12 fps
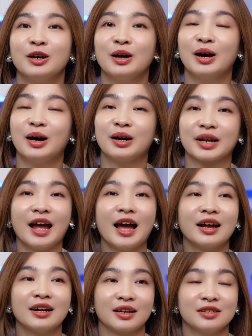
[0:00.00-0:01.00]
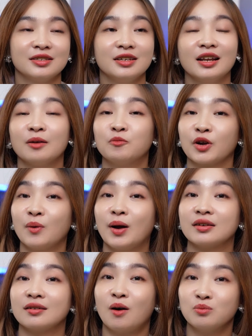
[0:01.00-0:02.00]
À, cái hang là cái gì? Là một cái khoảng
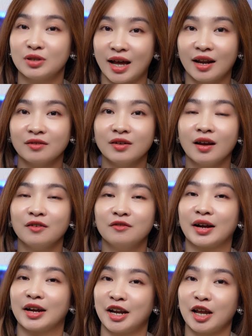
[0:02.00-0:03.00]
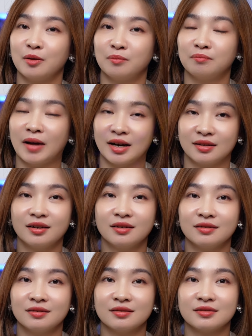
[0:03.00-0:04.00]
không gian. Và cái này bản
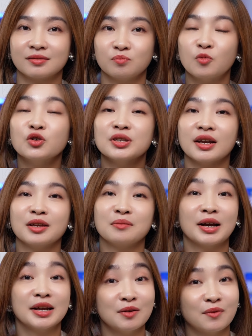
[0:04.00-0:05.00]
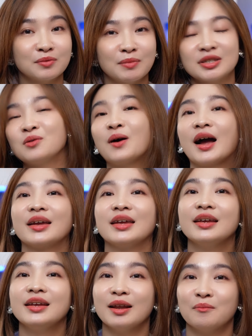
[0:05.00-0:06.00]
thân mỗi gia đình bác nghĩ, mỗi bác sĩ Hoa
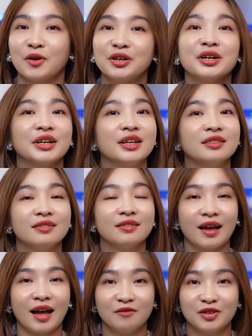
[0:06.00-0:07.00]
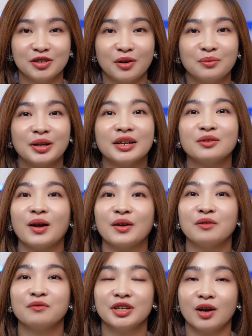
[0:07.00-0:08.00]
nghĩ là mọi người nên, hai vợ chồng nên thỏa
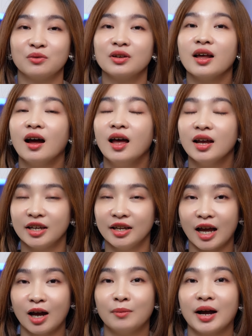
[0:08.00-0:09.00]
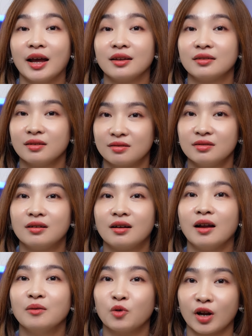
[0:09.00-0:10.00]
thuận với nhau. Tức là khi nào mà anh thực sự
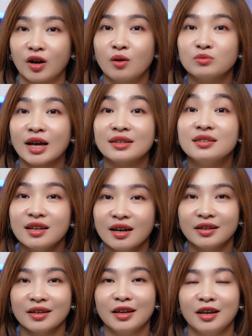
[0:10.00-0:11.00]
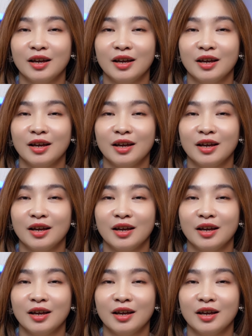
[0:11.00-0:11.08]
cần một cái không gian riêng ấy,